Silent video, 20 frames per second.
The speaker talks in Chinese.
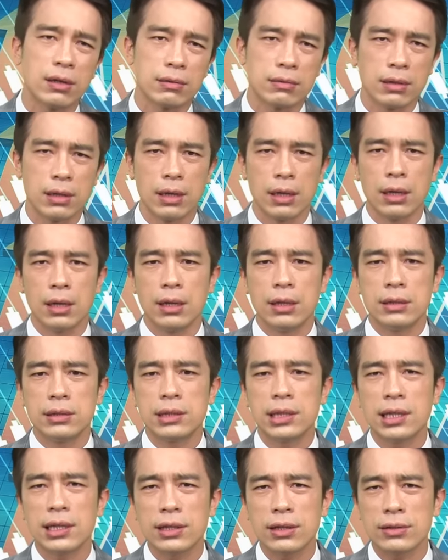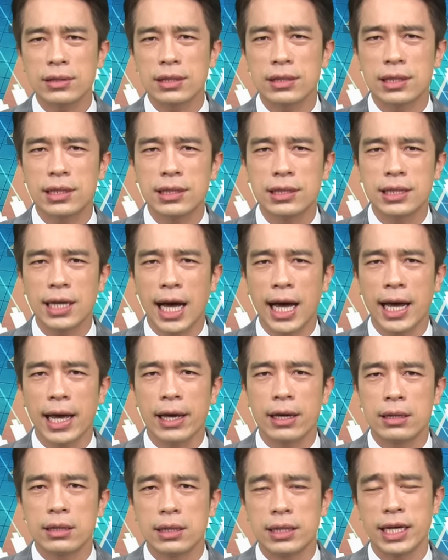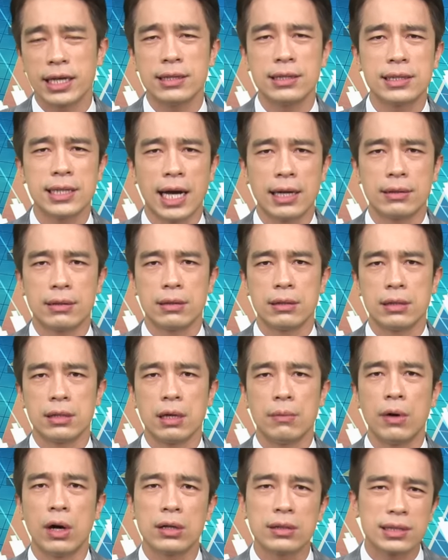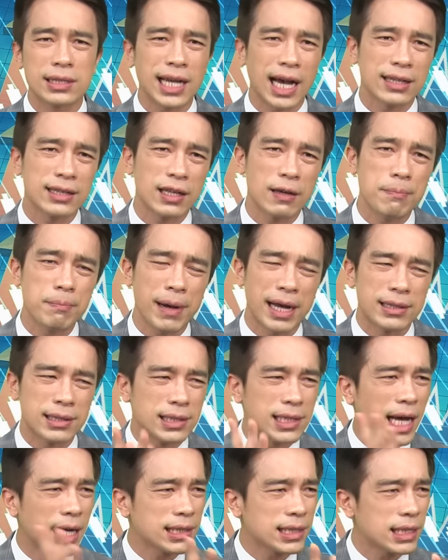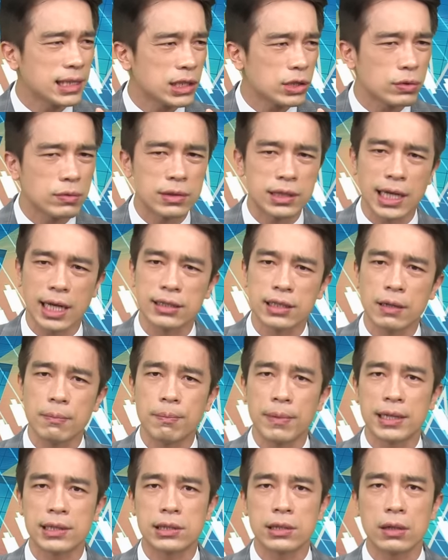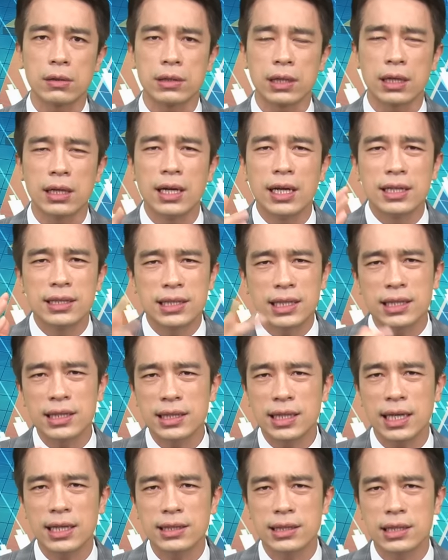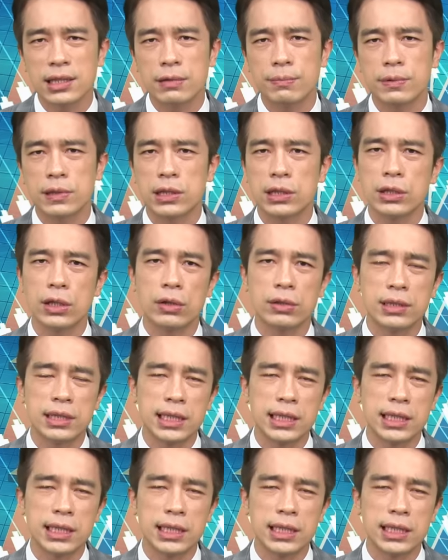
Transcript: 用，车用的题材连展有没有涨停板？上星期五涨停板之后呢，今天是不是又